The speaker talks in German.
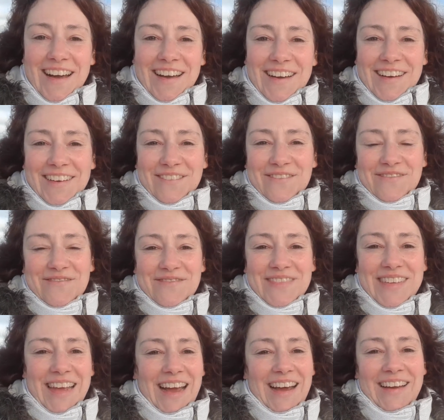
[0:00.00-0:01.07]
ähm,
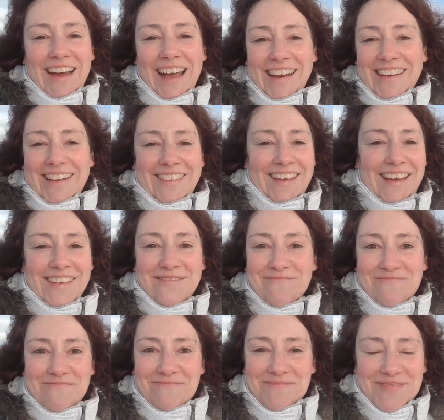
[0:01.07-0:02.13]
ja eigentlich seit,
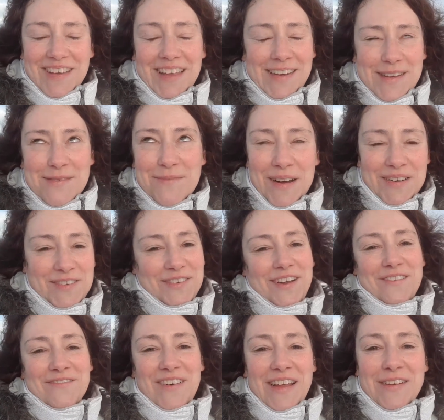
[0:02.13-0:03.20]
seit immer schon
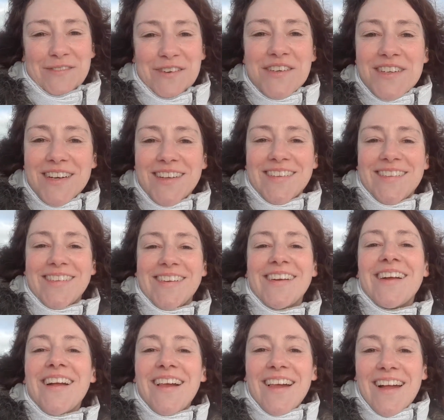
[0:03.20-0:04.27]
auf meine Wunschliste,
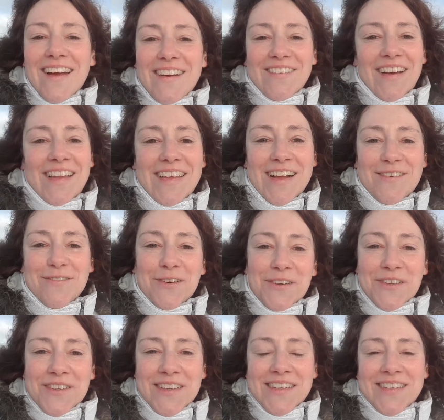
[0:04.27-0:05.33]
weil ich halt
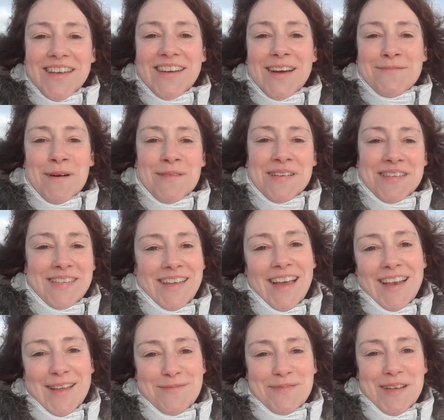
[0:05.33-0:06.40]
Fotos gesehen habe, aber es nie
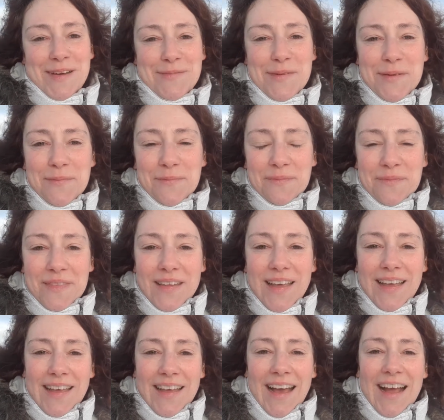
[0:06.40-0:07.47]
erlebt habe.
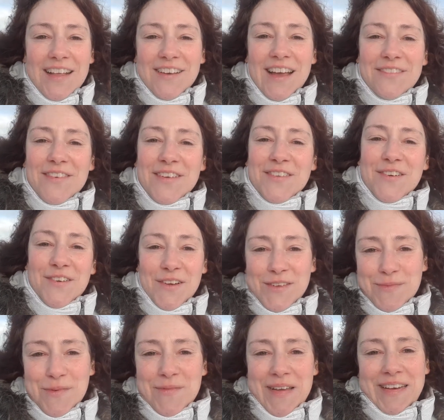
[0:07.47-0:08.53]
Also einfach so
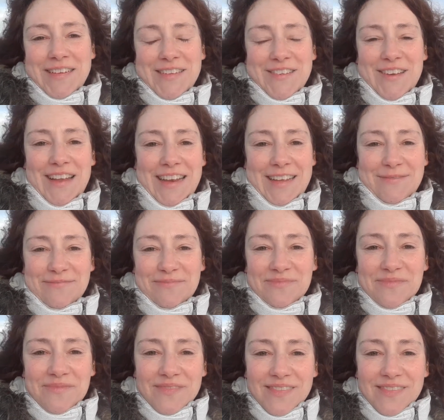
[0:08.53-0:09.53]
Glücksmomente zu erleben.